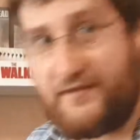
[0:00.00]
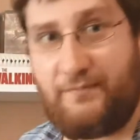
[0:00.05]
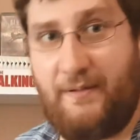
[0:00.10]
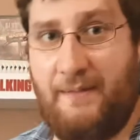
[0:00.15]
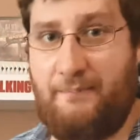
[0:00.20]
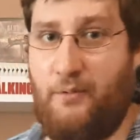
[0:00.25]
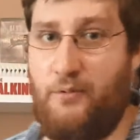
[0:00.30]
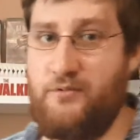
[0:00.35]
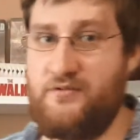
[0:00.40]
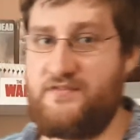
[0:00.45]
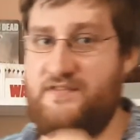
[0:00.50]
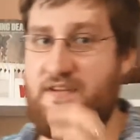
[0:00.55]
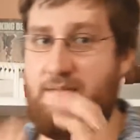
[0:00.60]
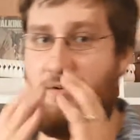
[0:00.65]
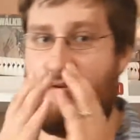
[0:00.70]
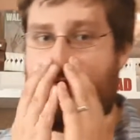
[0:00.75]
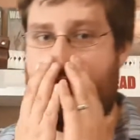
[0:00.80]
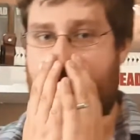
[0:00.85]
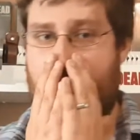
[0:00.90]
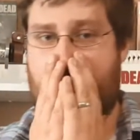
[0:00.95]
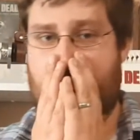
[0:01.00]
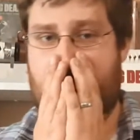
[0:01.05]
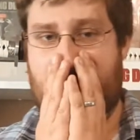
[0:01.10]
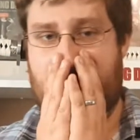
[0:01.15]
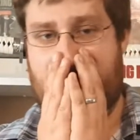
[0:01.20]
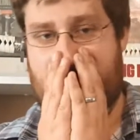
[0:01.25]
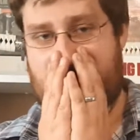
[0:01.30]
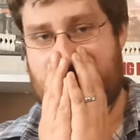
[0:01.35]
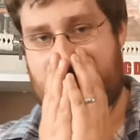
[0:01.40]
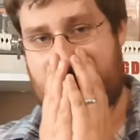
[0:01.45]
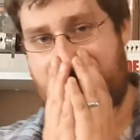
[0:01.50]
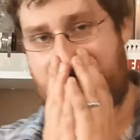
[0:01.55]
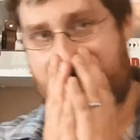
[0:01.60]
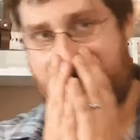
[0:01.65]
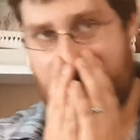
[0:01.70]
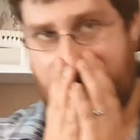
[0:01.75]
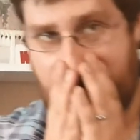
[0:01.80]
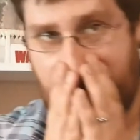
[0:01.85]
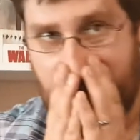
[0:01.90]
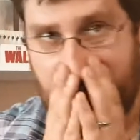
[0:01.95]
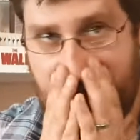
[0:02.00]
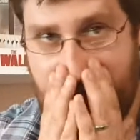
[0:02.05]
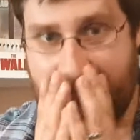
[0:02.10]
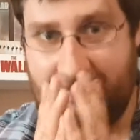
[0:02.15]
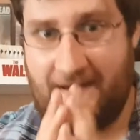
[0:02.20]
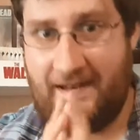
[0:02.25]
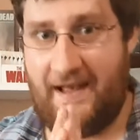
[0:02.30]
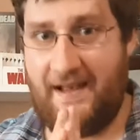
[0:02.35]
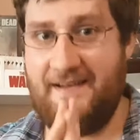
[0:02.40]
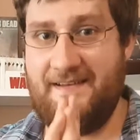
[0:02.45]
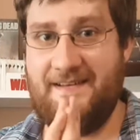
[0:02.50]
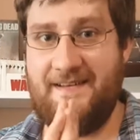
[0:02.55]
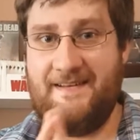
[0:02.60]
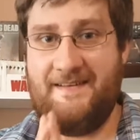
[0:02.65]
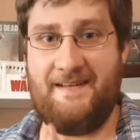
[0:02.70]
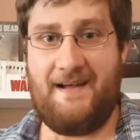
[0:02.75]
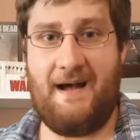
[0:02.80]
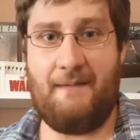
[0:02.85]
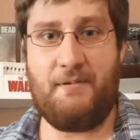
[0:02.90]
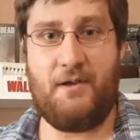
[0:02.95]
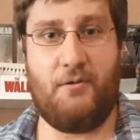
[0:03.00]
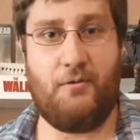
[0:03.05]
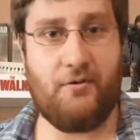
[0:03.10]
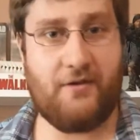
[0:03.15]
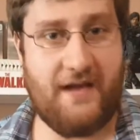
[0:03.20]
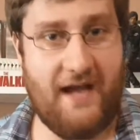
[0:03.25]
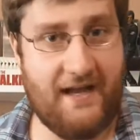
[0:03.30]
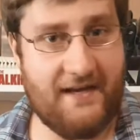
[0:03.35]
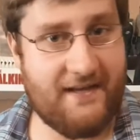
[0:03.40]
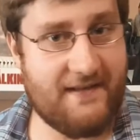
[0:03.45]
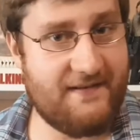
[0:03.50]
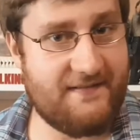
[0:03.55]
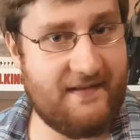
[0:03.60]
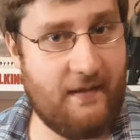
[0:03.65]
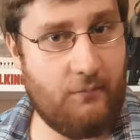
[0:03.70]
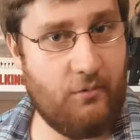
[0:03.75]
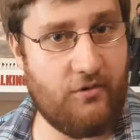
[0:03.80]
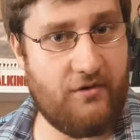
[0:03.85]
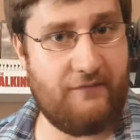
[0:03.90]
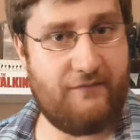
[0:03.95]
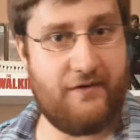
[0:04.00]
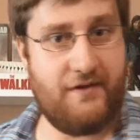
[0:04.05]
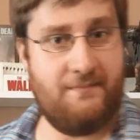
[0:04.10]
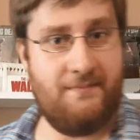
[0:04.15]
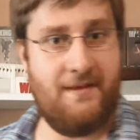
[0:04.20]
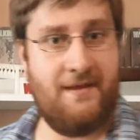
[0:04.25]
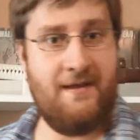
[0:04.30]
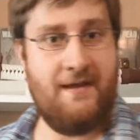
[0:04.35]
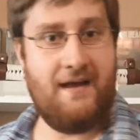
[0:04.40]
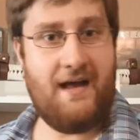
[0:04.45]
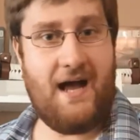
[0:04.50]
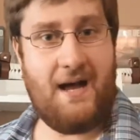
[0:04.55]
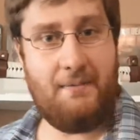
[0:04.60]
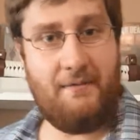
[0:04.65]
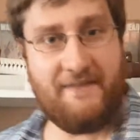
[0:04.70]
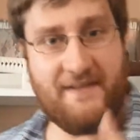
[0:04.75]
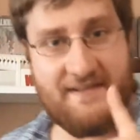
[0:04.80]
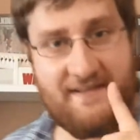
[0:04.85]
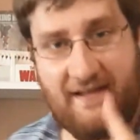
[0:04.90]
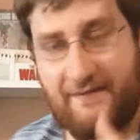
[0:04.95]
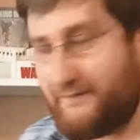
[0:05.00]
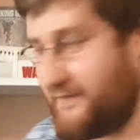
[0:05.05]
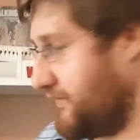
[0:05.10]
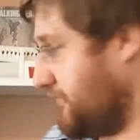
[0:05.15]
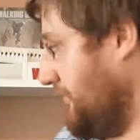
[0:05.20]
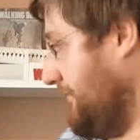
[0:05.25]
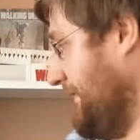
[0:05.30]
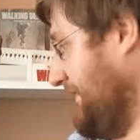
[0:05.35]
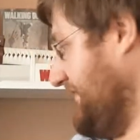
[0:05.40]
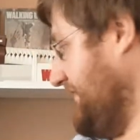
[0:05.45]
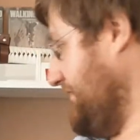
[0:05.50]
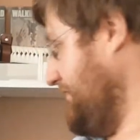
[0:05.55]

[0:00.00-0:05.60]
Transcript: zwei Bonus-Steelbooks. Oh, richtig cool. Das eine habe ich auch noch gar nicht in der Sammlung, den Film. Aber wie gesagt, wir kommen jetzt